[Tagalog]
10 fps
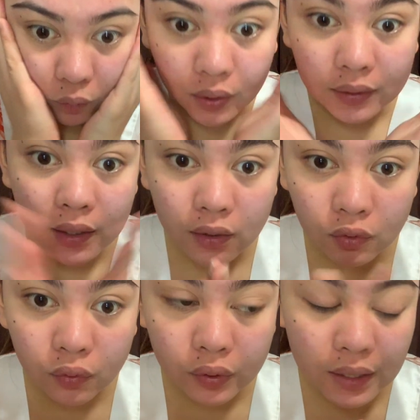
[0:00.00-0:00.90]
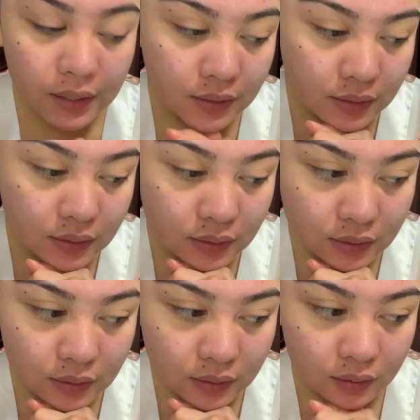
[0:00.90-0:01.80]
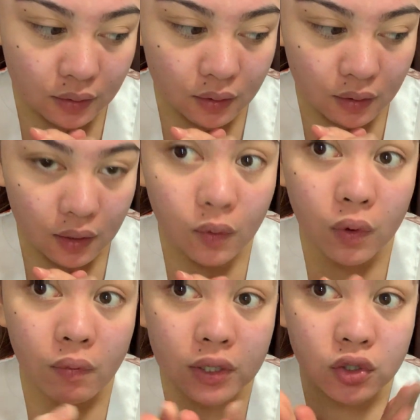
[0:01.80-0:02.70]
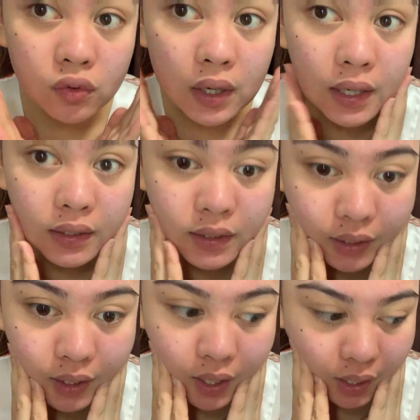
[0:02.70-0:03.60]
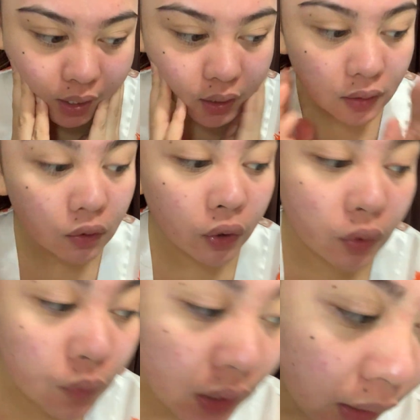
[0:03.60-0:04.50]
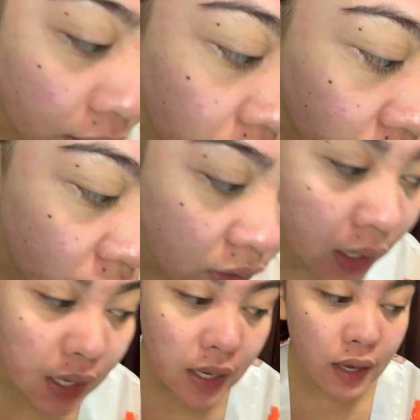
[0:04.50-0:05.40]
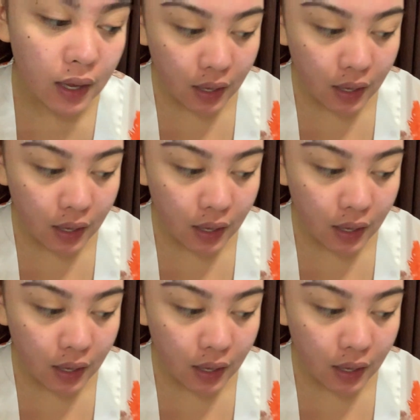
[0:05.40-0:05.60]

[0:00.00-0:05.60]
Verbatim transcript: what I do is iwawash ko lang saglit or we can use a